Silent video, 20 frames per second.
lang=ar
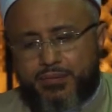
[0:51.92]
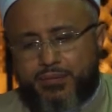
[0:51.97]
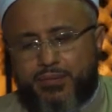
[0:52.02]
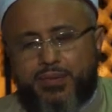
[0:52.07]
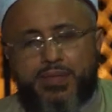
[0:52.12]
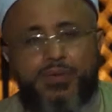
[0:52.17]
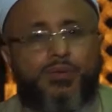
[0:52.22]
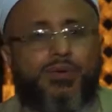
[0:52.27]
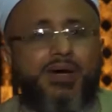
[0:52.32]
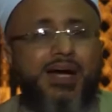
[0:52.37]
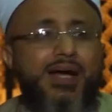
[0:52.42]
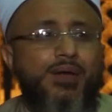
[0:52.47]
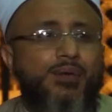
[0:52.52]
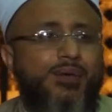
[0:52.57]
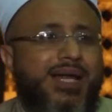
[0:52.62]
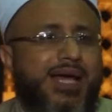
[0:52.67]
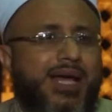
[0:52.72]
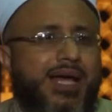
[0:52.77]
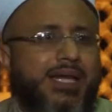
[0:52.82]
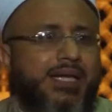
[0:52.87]

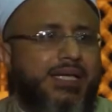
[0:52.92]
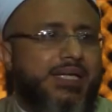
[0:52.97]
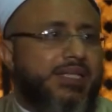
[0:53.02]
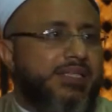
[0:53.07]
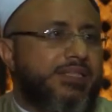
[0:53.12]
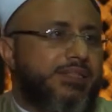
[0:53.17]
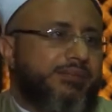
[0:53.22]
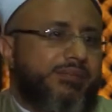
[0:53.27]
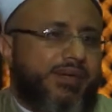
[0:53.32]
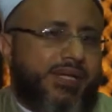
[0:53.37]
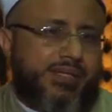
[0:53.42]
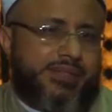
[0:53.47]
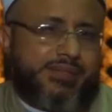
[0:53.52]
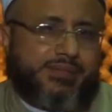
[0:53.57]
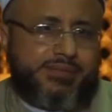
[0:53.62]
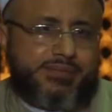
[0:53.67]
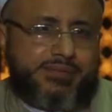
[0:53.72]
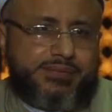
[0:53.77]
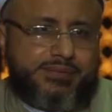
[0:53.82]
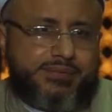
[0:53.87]
ويقال لها العصمة
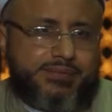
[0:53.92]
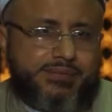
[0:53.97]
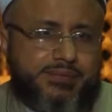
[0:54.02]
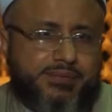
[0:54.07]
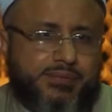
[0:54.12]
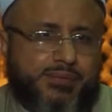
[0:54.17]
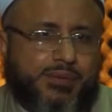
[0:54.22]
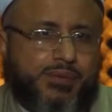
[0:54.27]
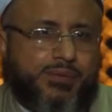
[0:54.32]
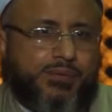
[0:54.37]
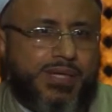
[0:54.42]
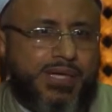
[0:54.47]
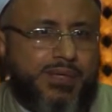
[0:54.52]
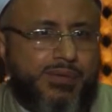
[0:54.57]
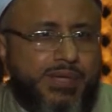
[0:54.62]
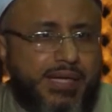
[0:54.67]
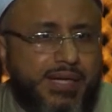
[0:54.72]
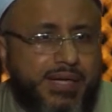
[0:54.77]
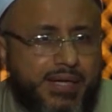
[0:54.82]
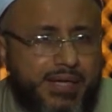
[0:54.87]

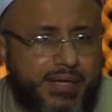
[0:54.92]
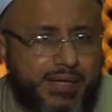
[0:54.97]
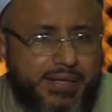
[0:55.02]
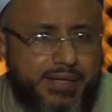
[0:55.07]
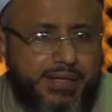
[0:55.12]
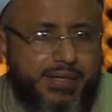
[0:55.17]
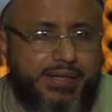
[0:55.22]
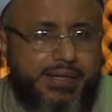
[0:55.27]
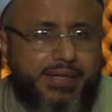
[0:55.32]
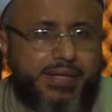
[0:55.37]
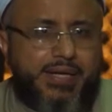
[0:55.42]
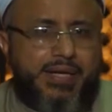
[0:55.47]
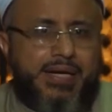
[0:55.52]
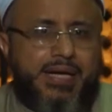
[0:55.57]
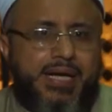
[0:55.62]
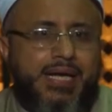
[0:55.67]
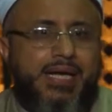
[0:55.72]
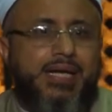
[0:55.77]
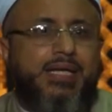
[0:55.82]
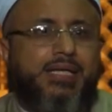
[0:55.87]
ويقال لها
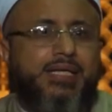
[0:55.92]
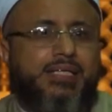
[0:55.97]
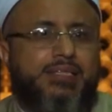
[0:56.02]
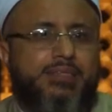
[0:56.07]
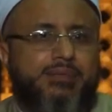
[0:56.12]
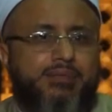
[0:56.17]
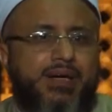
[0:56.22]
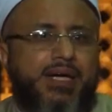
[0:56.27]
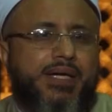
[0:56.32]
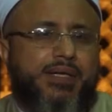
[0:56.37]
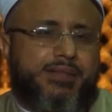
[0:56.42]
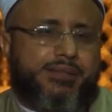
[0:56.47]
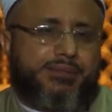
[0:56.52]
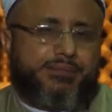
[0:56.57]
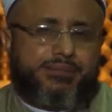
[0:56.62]
العصمة